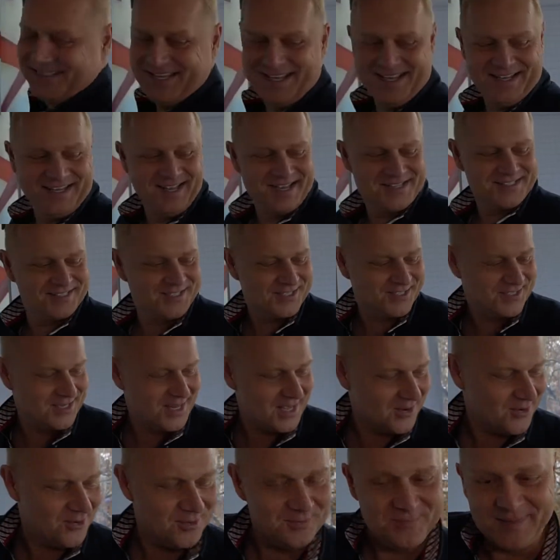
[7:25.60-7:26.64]
der erste
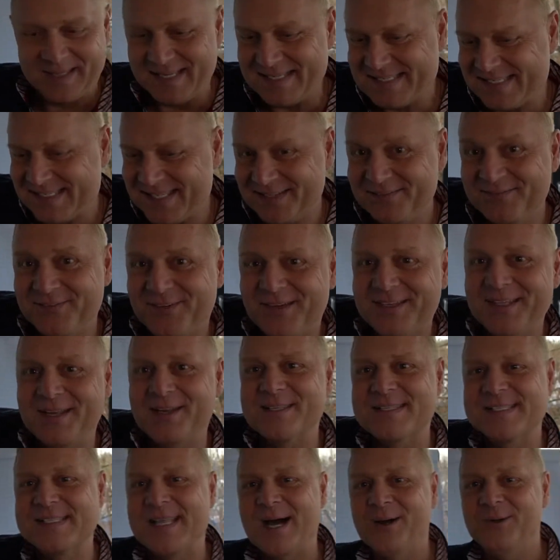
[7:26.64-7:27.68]
Schnee kommt. Gestern waren die
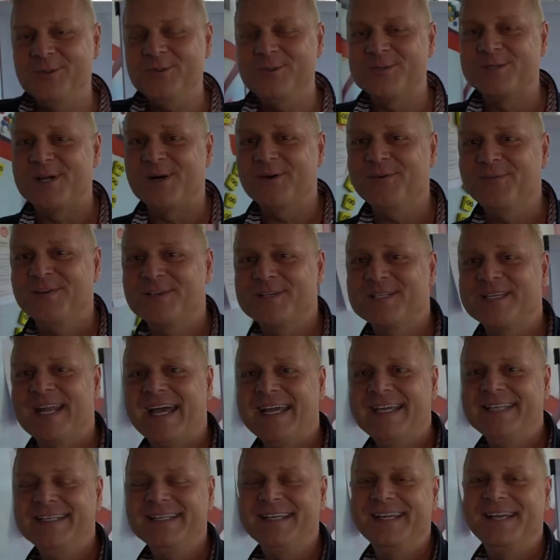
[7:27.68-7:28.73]
ganzen Autos auch
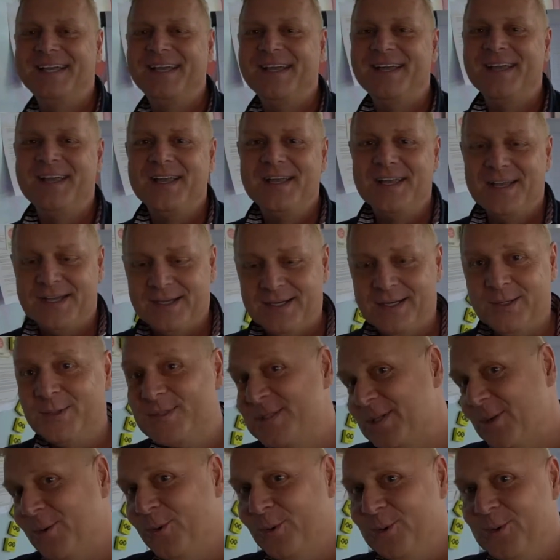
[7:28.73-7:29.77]
verschneit. Uh,
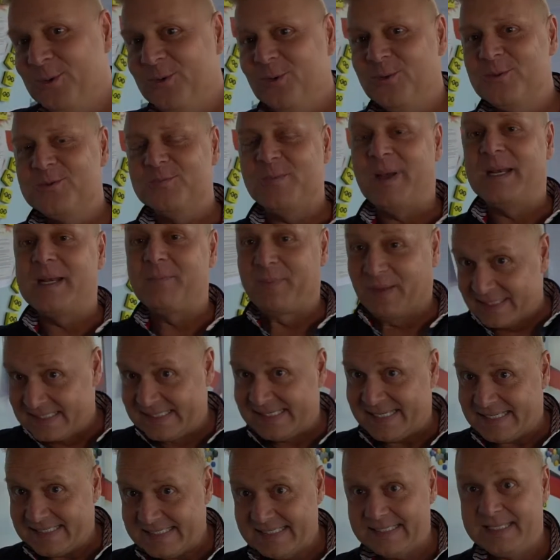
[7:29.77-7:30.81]
unser Hund und meine
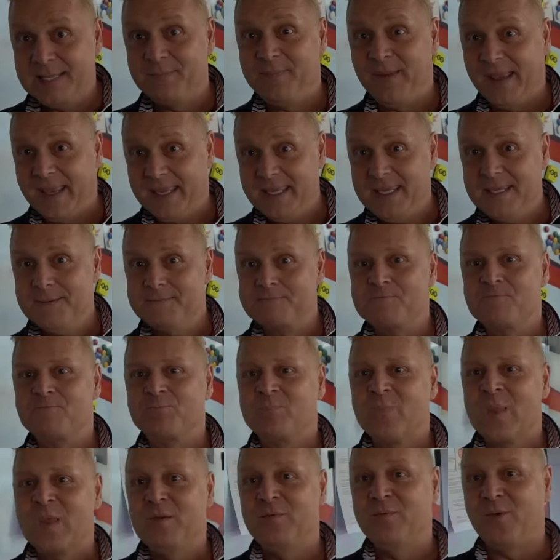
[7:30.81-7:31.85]
Prinzessin, die Peggy,
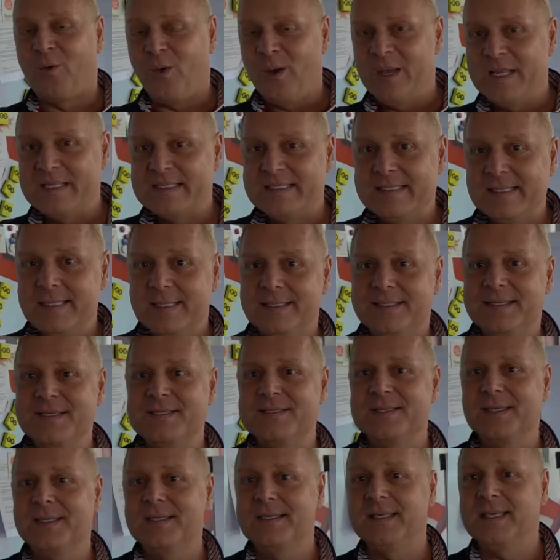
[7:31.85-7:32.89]
freut sich, die
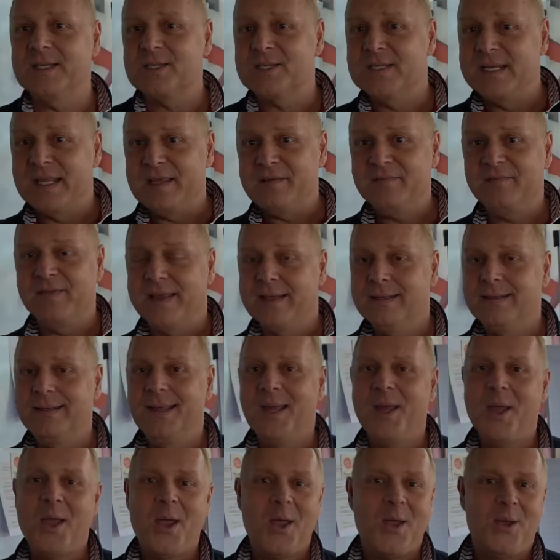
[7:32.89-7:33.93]
ist richtiger Schneefan.
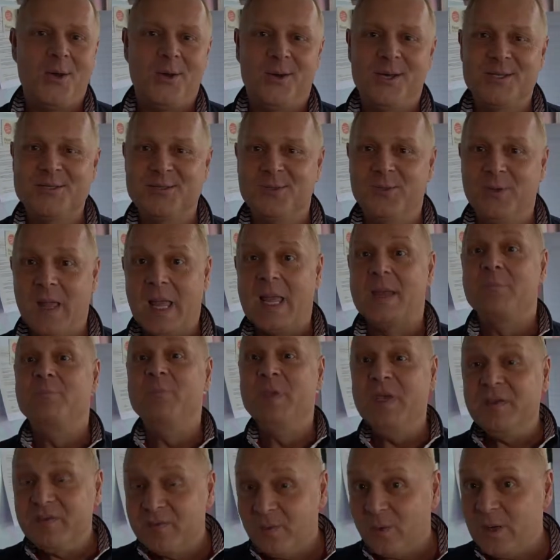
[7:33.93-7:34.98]
Ja. Also
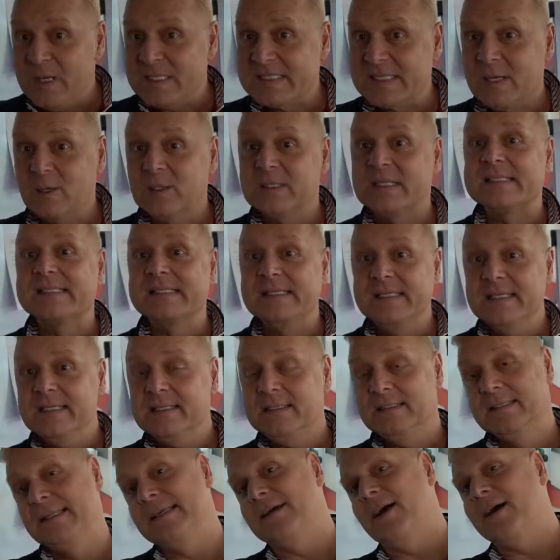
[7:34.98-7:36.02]
mich freut es auch, dass
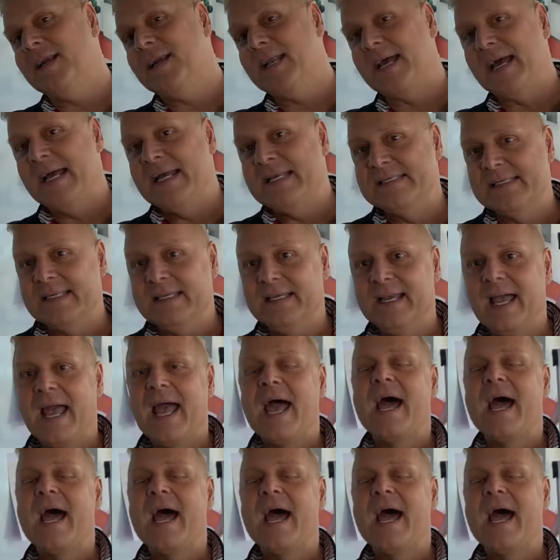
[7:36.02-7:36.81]
ihr die Anreise